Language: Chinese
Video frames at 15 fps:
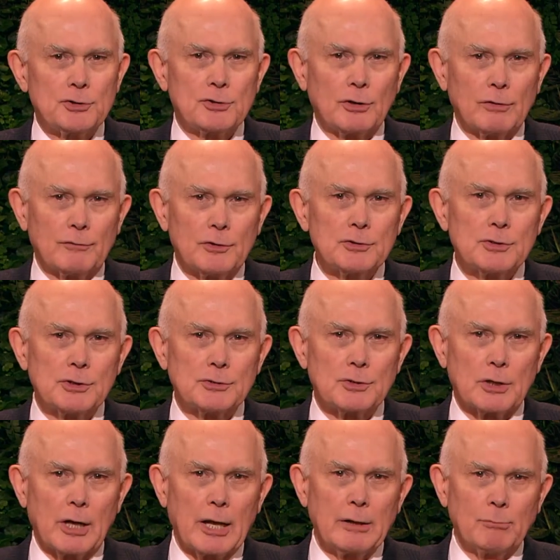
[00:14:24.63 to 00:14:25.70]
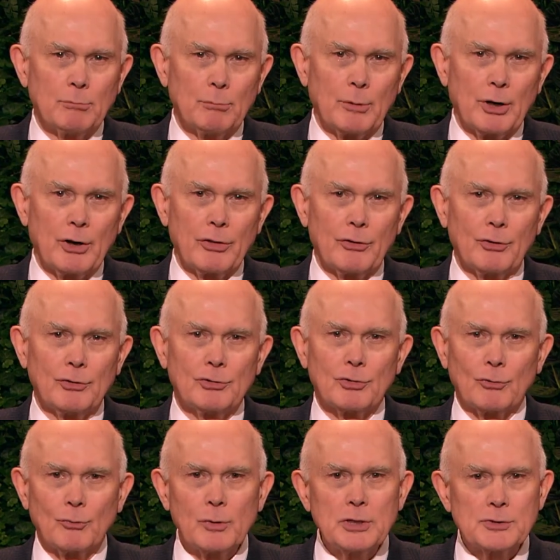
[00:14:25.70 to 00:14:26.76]
已故的加尔各答
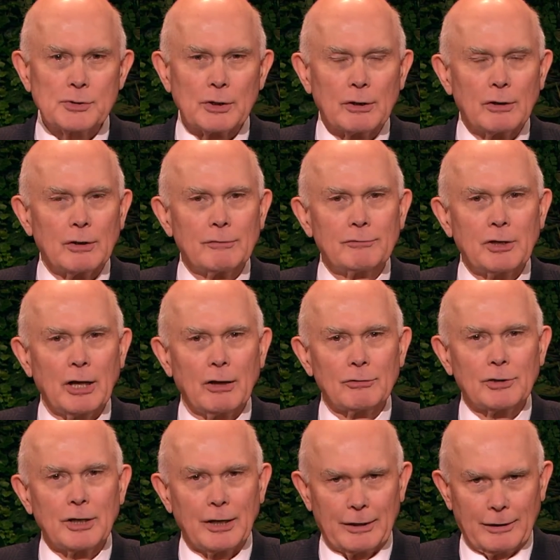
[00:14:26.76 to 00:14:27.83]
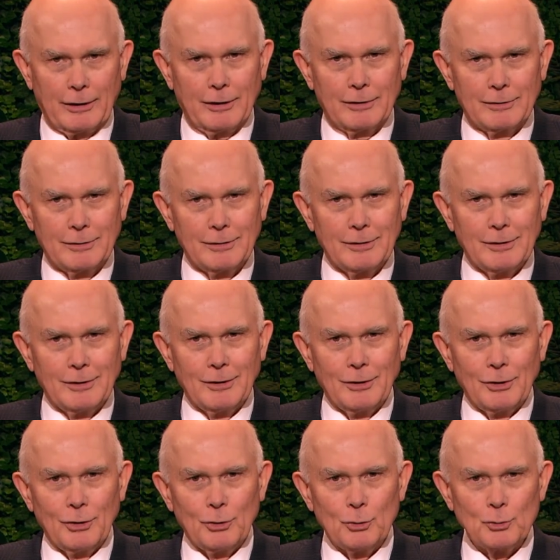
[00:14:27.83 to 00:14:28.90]
德雷莎修女是无私
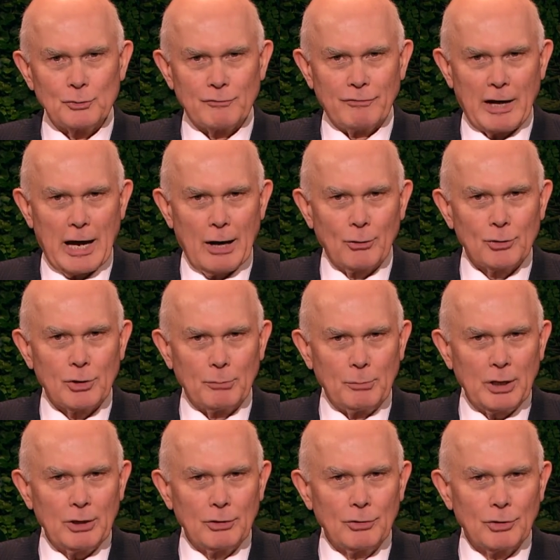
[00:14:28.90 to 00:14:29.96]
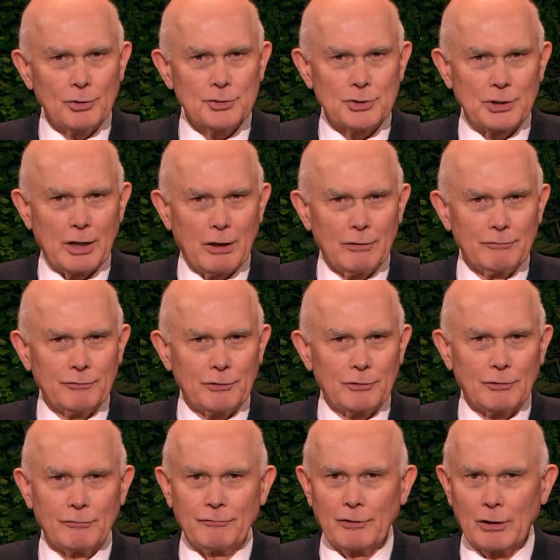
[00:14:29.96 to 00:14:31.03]
服务的伟大榜样。由于
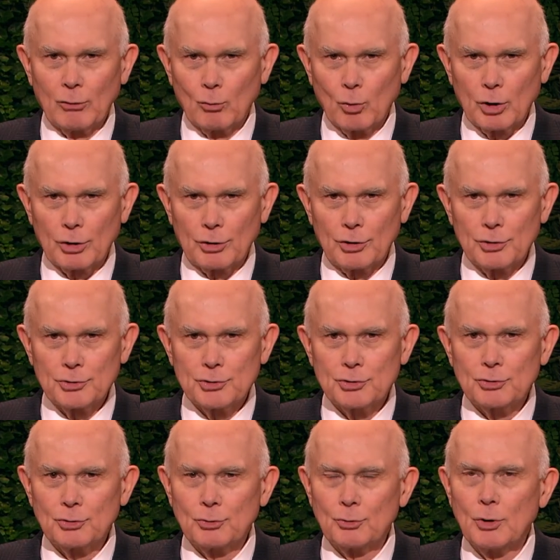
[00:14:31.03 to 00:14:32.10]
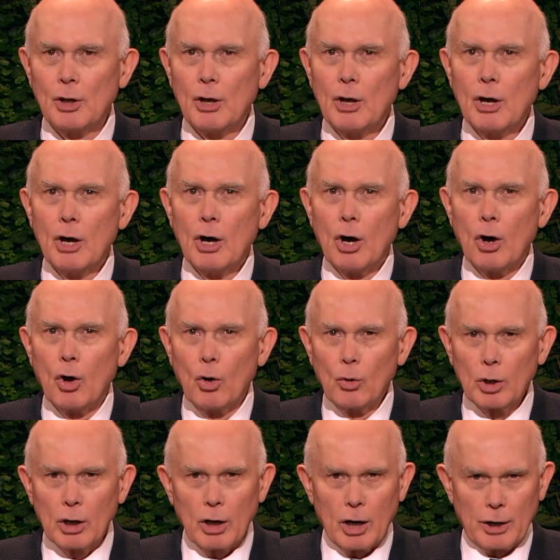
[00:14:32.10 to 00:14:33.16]
她的誓约，她自己和同仁
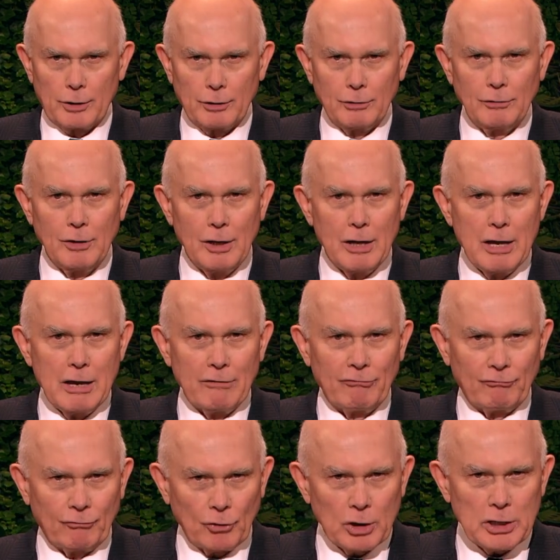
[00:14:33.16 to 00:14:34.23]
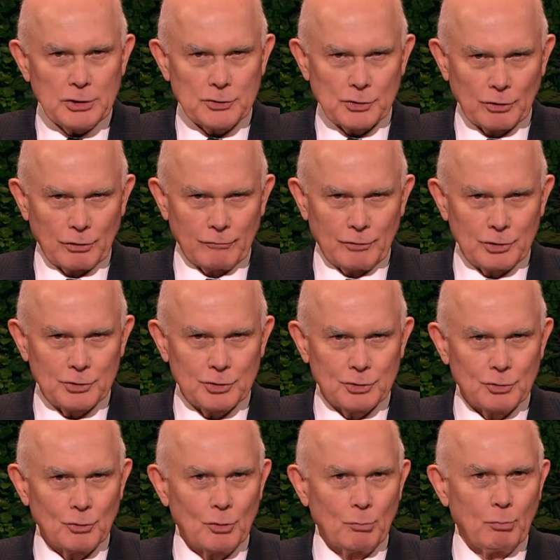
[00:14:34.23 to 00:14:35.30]
都献身，免费提
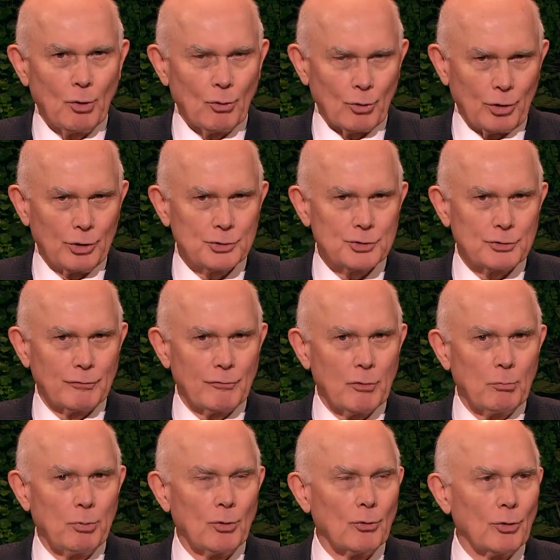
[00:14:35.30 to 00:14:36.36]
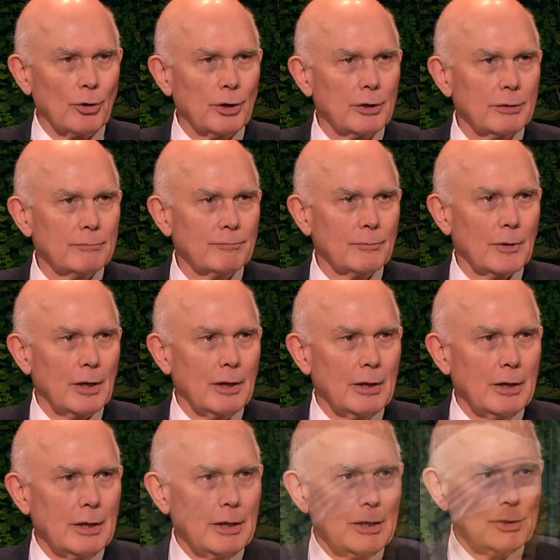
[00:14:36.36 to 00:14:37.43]
供致贫者健全的服
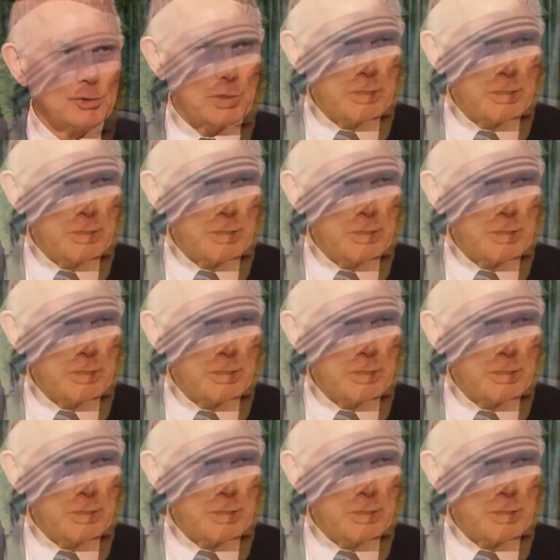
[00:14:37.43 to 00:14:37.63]
务。